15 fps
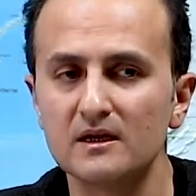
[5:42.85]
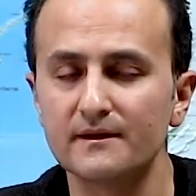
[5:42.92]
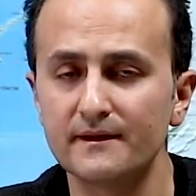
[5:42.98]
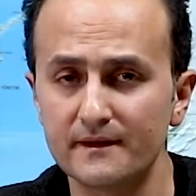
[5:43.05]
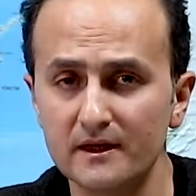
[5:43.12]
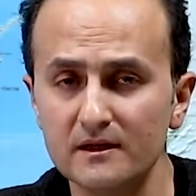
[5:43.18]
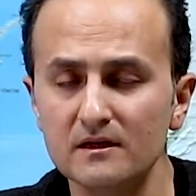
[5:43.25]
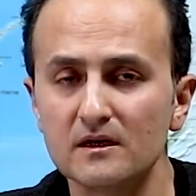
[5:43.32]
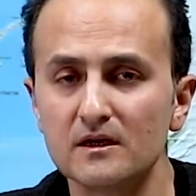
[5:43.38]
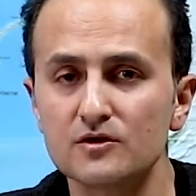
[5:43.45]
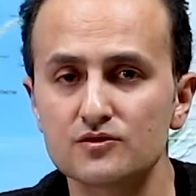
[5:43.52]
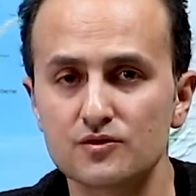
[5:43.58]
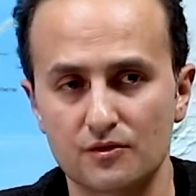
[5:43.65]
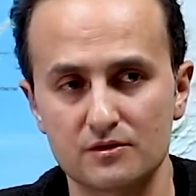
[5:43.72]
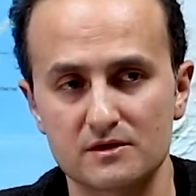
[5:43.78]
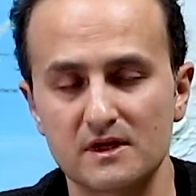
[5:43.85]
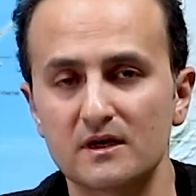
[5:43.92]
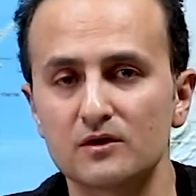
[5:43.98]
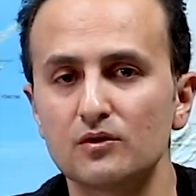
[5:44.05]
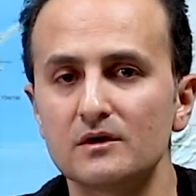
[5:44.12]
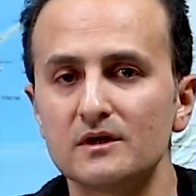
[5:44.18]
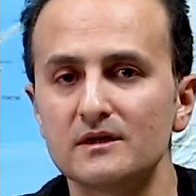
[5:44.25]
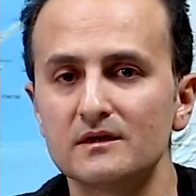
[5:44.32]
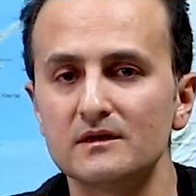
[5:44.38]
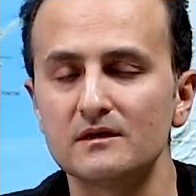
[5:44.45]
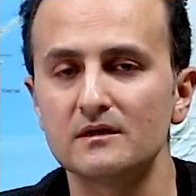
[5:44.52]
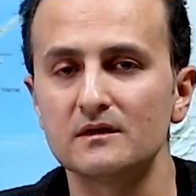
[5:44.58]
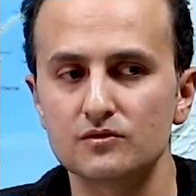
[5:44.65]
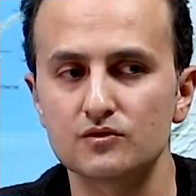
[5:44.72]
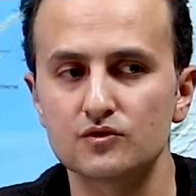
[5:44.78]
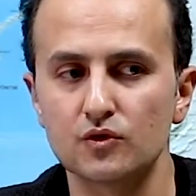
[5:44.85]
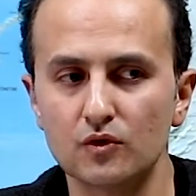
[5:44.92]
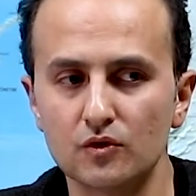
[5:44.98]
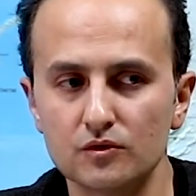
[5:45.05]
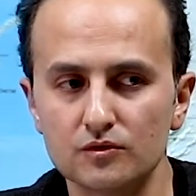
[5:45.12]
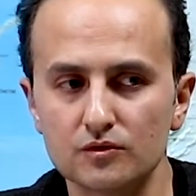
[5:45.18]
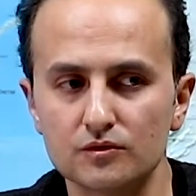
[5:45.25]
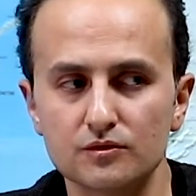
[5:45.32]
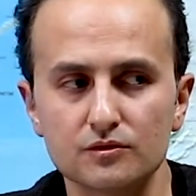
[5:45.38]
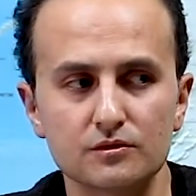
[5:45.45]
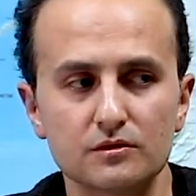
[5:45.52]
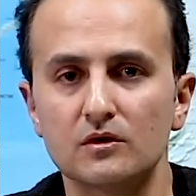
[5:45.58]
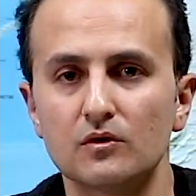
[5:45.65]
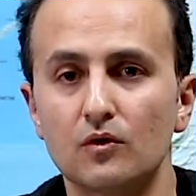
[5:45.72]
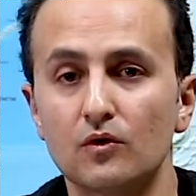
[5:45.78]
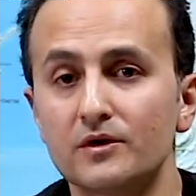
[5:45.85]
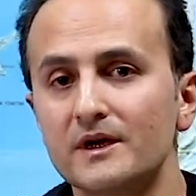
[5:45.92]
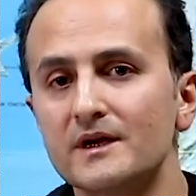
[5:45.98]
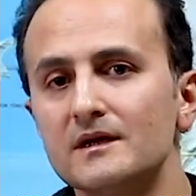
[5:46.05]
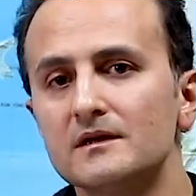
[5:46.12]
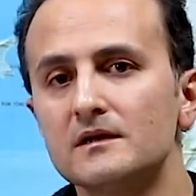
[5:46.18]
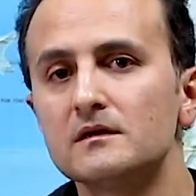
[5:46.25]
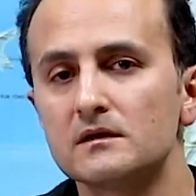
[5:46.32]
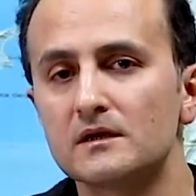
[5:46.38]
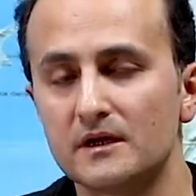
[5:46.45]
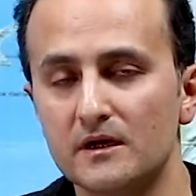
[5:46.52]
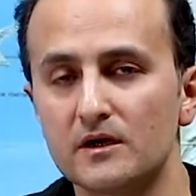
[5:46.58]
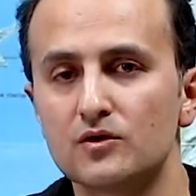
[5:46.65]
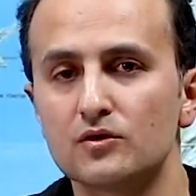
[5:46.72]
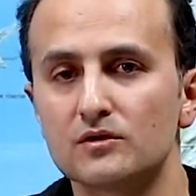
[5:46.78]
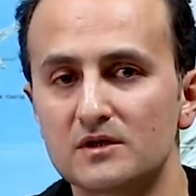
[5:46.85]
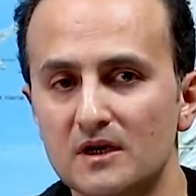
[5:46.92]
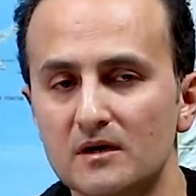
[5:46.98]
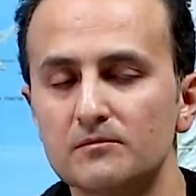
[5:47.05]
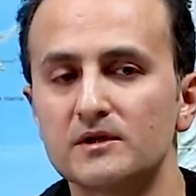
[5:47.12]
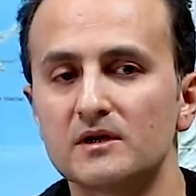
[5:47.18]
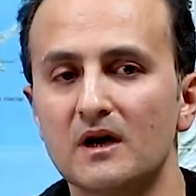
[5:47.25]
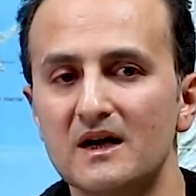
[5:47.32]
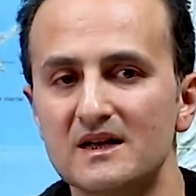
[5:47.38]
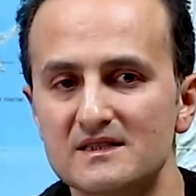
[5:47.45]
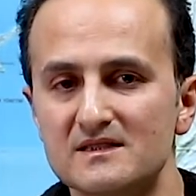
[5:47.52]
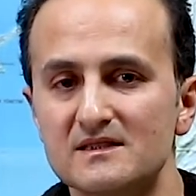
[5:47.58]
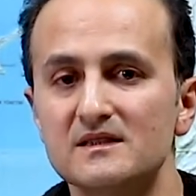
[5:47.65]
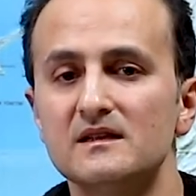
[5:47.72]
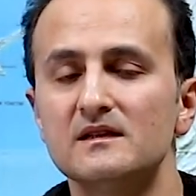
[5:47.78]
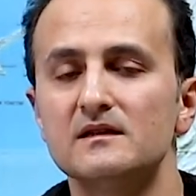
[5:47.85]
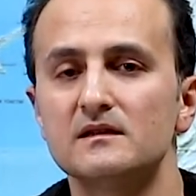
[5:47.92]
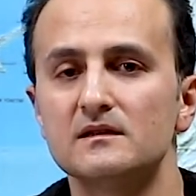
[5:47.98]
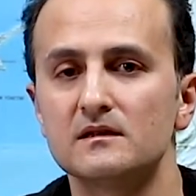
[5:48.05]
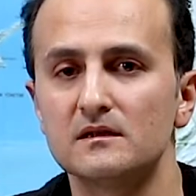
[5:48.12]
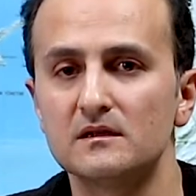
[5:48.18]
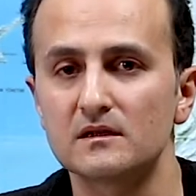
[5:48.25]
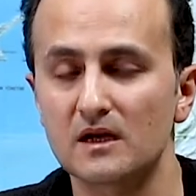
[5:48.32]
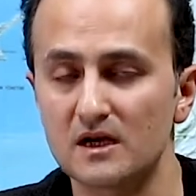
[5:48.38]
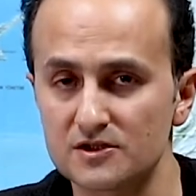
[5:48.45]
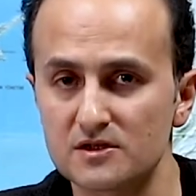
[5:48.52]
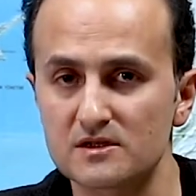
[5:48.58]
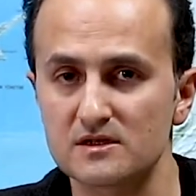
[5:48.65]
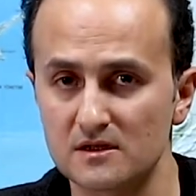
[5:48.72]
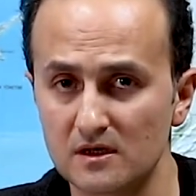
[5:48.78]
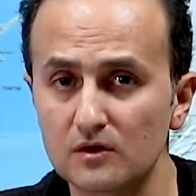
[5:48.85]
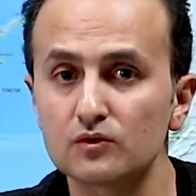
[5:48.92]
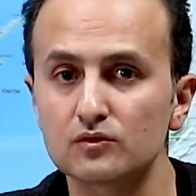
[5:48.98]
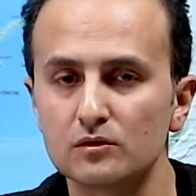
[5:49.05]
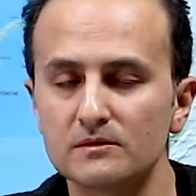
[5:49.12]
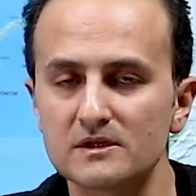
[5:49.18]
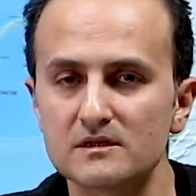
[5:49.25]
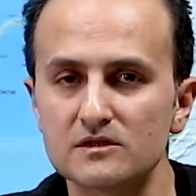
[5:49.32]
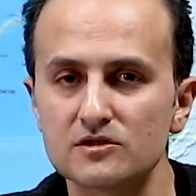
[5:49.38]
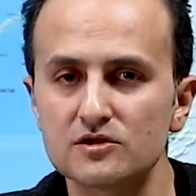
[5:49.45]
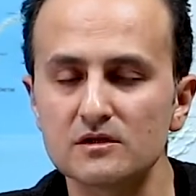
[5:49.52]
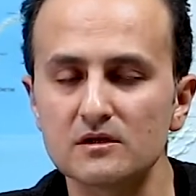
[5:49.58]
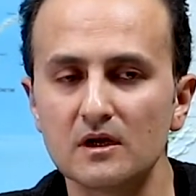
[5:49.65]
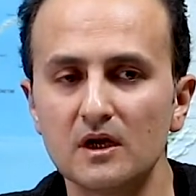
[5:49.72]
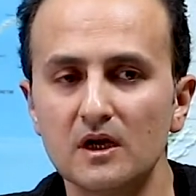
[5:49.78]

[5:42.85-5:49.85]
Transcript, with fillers: Neden? Çünkü senatörlerin çoğunluğunun onayı gerekiyor Trump'ın azil e, kancasından kurtulması için.